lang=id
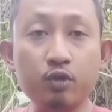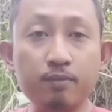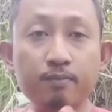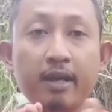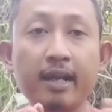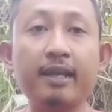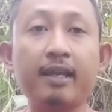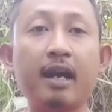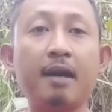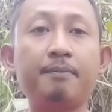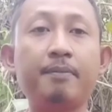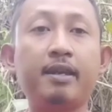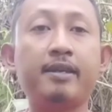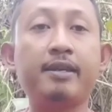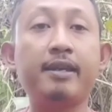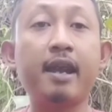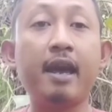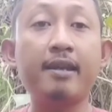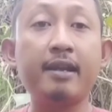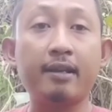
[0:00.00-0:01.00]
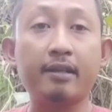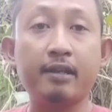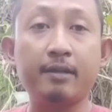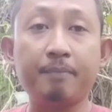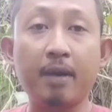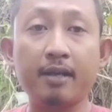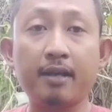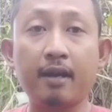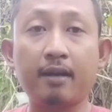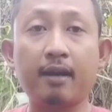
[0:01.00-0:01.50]
terus mereka berkhianat
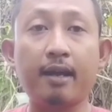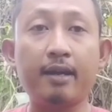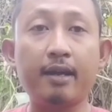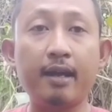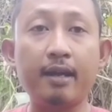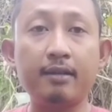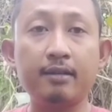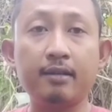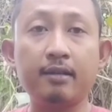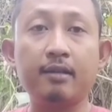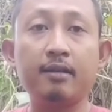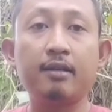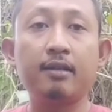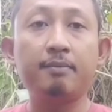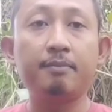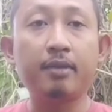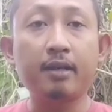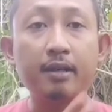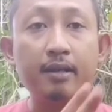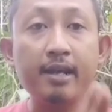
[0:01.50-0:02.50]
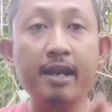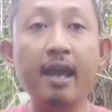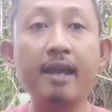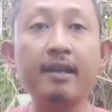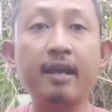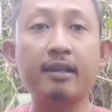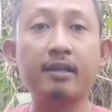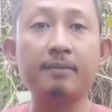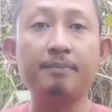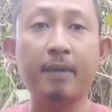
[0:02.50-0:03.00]
kepada rakyat
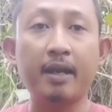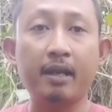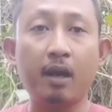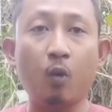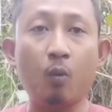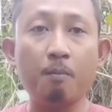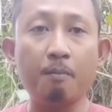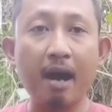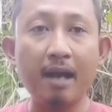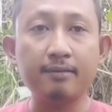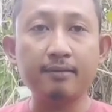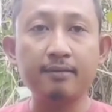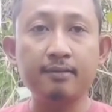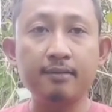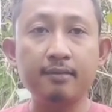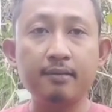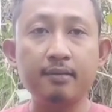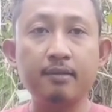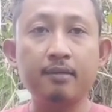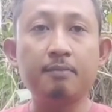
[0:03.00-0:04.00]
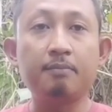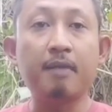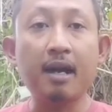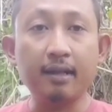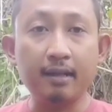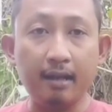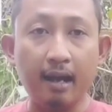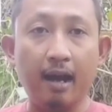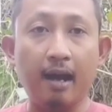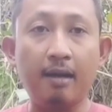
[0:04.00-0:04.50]
berkhianat kepada umat
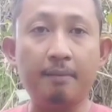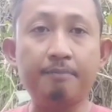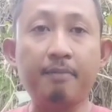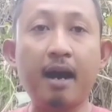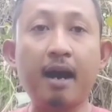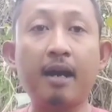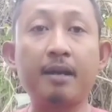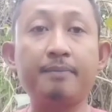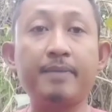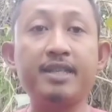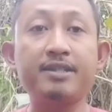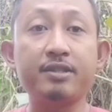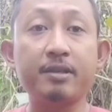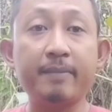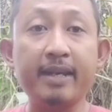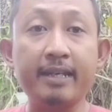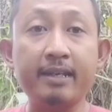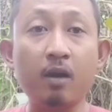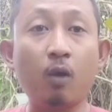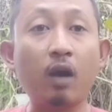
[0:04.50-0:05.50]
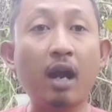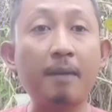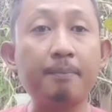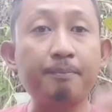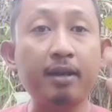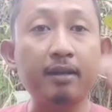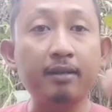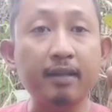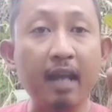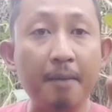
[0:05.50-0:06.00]
maka Bahar bin Semit orang
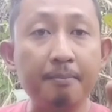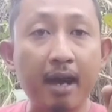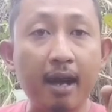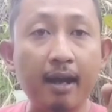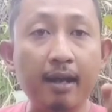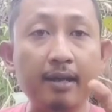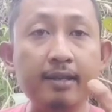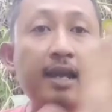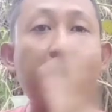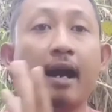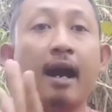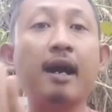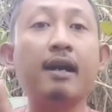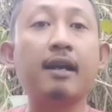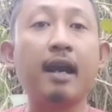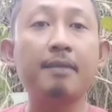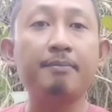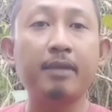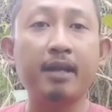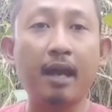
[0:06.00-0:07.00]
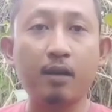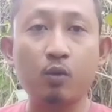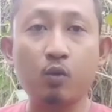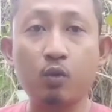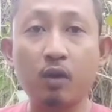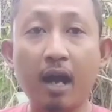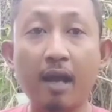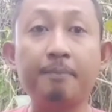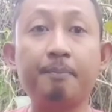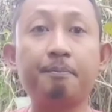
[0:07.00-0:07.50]
pertama yang akan
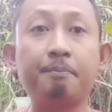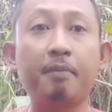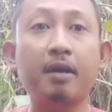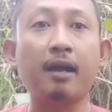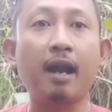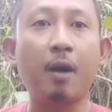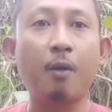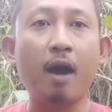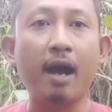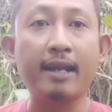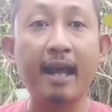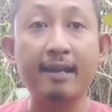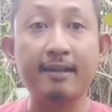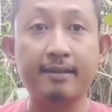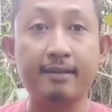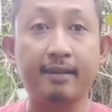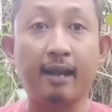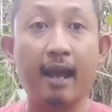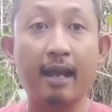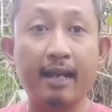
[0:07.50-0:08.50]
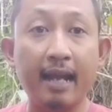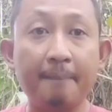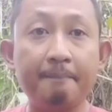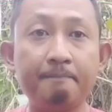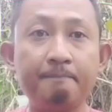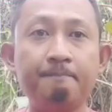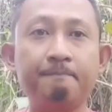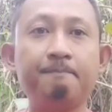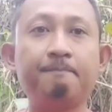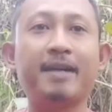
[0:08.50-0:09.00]
melakukan perlawanan terhadap
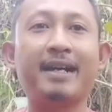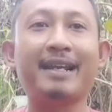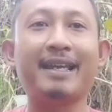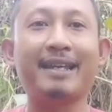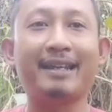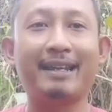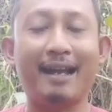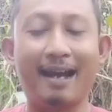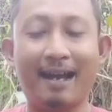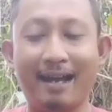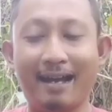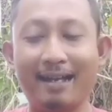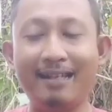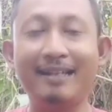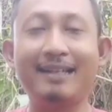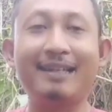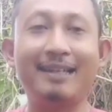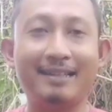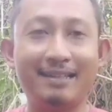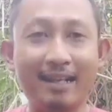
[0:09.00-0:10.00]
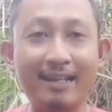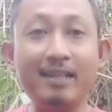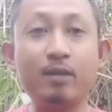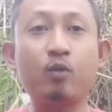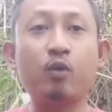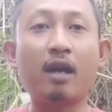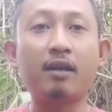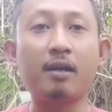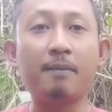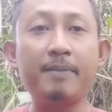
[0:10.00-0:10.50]
mereka. Jadi
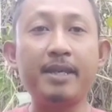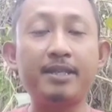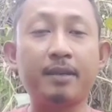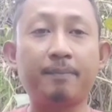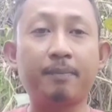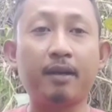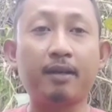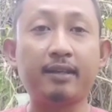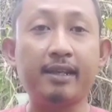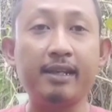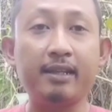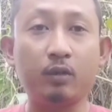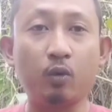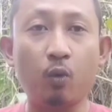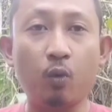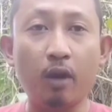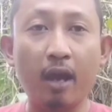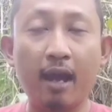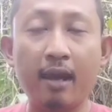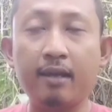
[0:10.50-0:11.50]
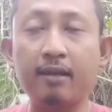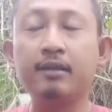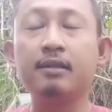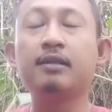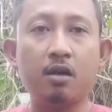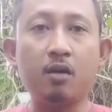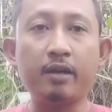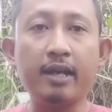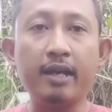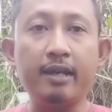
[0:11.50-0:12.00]
kurang lebih seperti itu ya.
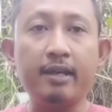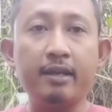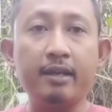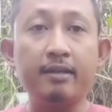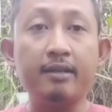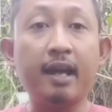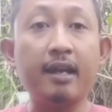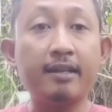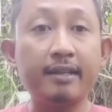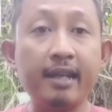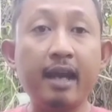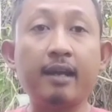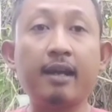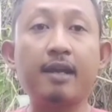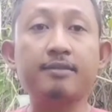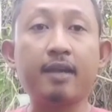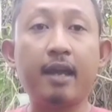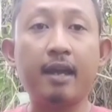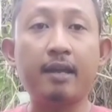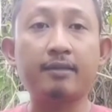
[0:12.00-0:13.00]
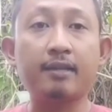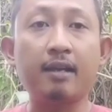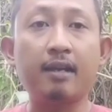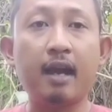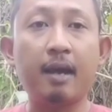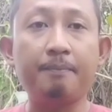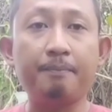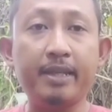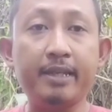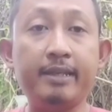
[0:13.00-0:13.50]
Oke, nanti akan saya
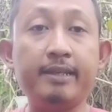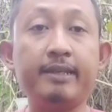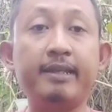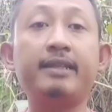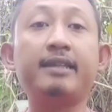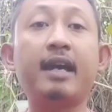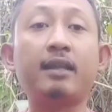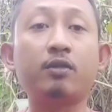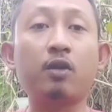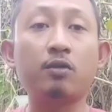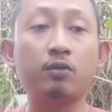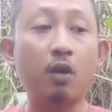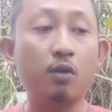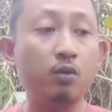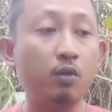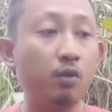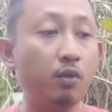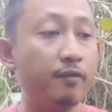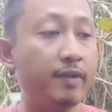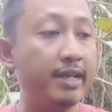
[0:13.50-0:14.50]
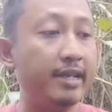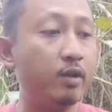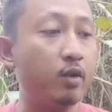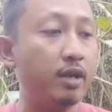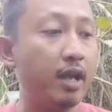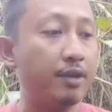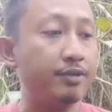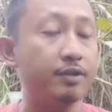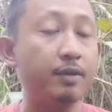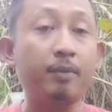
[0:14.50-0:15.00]
tanggapi. Kita tonton dulu
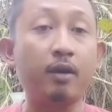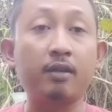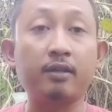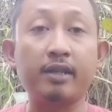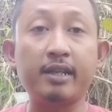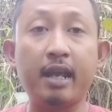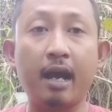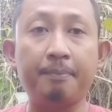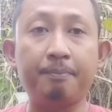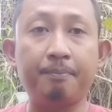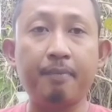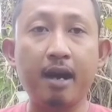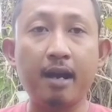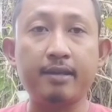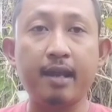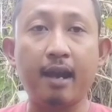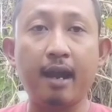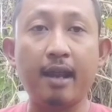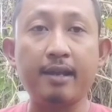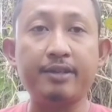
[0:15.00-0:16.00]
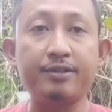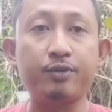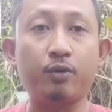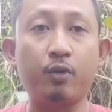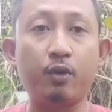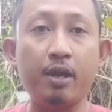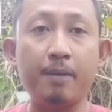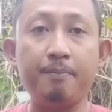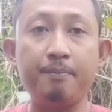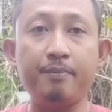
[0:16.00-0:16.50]
videonya seperti apa, jangan
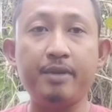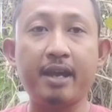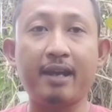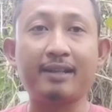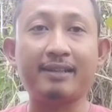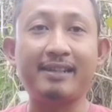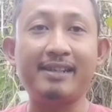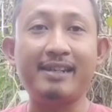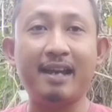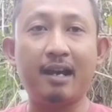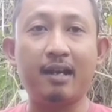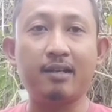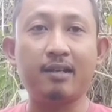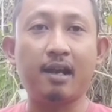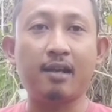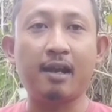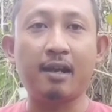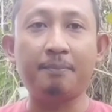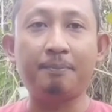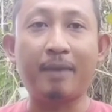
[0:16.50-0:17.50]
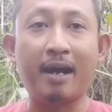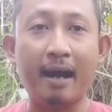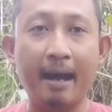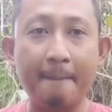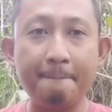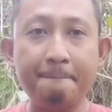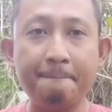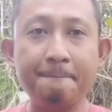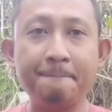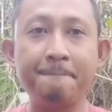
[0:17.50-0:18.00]
disukip biar tidak gagal
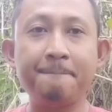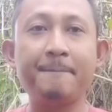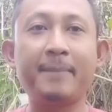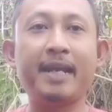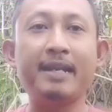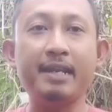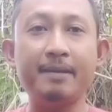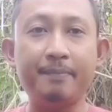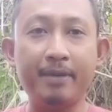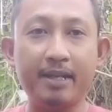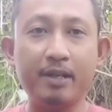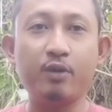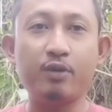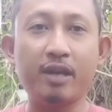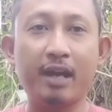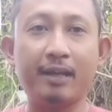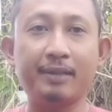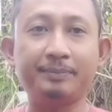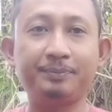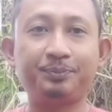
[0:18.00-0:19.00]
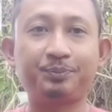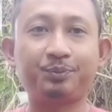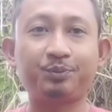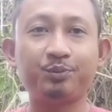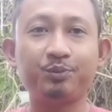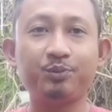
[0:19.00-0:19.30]
paham. Ini videonya.